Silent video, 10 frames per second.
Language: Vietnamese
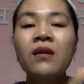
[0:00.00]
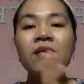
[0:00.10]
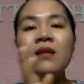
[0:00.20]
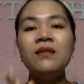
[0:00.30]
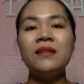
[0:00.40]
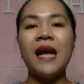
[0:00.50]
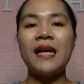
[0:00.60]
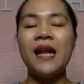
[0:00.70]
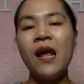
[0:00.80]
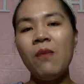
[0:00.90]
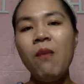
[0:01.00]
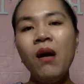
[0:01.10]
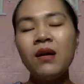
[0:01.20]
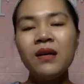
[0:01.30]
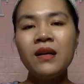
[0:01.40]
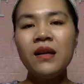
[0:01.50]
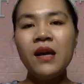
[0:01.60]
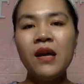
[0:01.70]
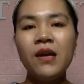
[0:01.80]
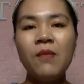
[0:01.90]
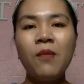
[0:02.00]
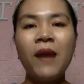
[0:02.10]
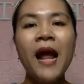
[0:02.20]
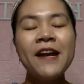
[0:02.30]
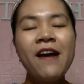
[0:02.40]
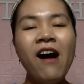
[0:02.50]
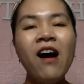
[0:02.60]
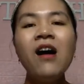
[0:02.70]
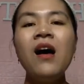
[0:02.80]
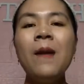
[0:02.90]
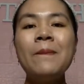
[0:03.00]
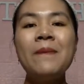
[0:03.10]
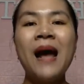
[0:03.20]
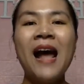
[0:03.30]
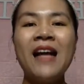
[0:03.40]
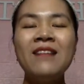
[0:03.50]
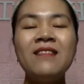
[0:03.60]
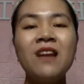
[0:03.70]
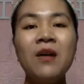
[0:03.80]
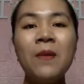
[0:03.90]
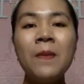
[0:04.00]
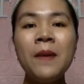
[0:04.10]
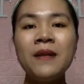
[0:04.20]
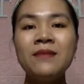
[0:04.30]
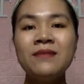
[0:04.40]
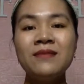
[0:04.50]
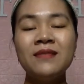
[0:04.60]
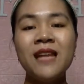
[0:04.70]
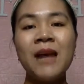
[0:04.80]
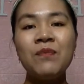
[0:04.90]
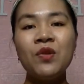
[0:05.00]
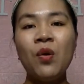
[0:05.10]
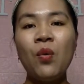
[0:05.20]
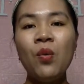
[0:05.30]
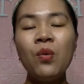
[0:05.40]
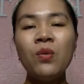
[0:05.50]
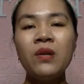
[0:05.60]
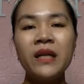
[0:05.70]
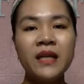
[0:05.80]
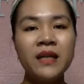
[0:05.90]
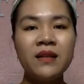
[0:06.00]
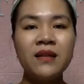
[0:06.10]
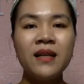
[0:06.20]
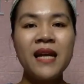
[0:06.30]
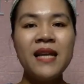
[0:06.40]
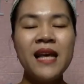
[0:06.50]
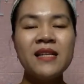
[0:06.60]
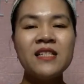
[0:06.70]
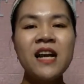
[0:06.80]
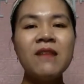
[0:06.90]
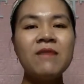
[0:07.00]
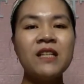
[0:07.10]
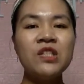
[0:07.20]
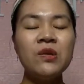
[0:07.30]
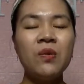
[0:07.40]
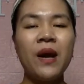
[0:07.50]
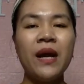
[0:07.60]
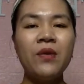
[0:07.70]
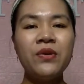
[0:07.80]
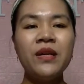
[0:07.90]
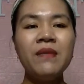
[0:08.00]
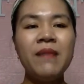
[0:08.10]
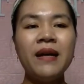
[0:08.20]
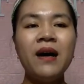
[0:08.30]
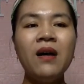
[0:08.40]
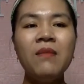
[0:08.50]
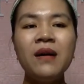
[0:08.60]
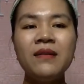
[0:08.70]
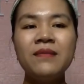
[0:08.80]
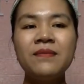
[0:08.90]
Đừng chạy theo bất kỳ một ai đó, mà hãy tự mình làm chủ cái nhan sắc và sức khỏe của chính bản thân mình.